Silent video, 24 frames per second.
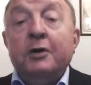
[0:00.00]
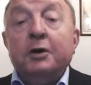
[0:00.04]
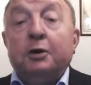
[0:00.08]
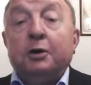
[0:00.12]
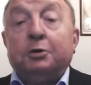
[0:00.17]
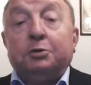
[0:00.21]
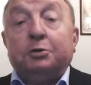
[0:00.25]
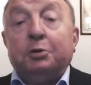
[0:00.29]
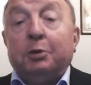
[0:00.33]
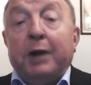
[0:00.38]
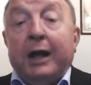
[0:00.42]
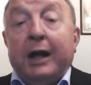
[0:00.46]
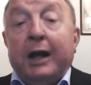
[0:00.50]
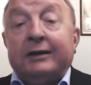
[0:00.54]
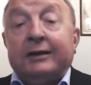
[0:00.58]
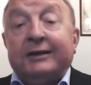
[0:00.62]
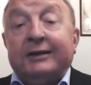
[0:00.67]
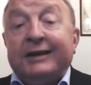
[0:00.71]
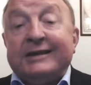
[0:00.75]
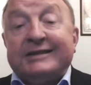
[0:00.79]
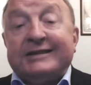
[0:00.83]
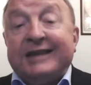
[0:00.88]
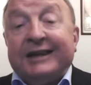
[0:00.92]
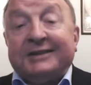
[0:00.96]
która
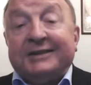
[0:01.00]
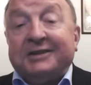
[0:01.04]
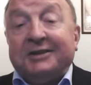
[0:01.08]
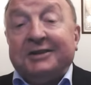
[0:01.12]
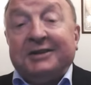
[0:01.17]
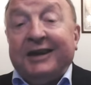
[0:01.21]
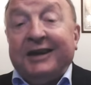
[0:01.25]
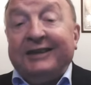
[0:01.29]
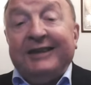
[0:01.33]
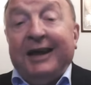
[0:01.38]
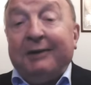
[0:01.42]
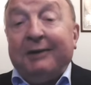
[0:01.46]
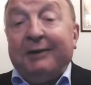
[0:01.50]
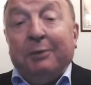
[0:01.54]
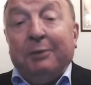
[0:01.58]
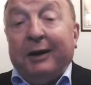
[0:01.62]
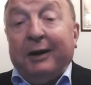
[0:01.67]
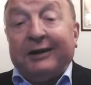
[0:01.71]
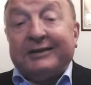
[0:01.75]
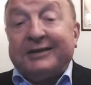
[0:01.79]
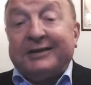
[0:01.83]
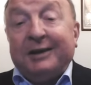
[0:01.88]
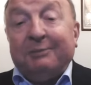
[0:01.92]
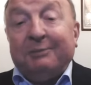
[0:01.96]
teza ci się
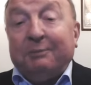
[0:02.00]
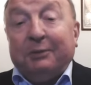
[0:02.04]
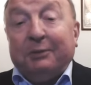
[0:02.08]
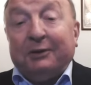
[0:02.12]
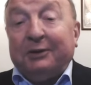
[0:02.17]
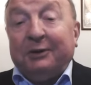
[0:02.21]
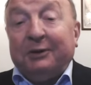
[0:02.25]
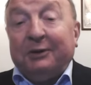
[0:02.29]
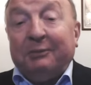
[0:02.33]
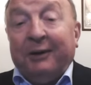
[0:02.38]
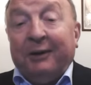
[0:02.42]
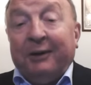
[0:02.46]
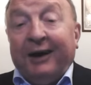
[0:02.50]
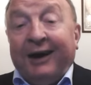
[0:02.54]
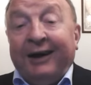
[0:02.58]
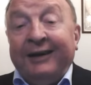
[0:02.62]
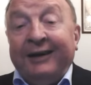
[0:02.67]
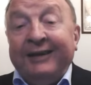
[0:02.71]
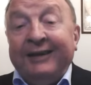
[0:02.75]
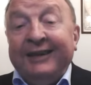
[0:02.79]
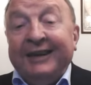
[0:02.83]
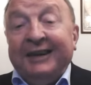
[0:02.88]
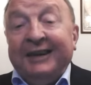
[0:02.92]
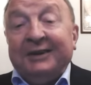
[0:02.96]
najbardziej podoba?
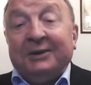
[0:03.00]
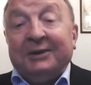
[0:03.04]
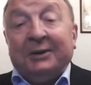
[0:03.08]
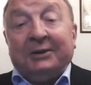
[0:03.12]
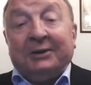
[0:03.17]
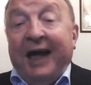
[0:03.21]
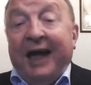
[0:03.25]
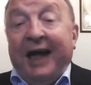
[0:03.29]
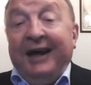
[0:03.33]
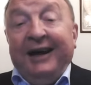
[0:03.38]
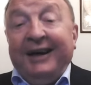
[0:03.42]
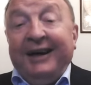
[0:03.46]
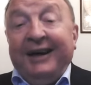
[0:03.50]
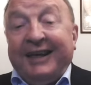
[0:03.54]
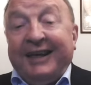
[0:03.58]
To tak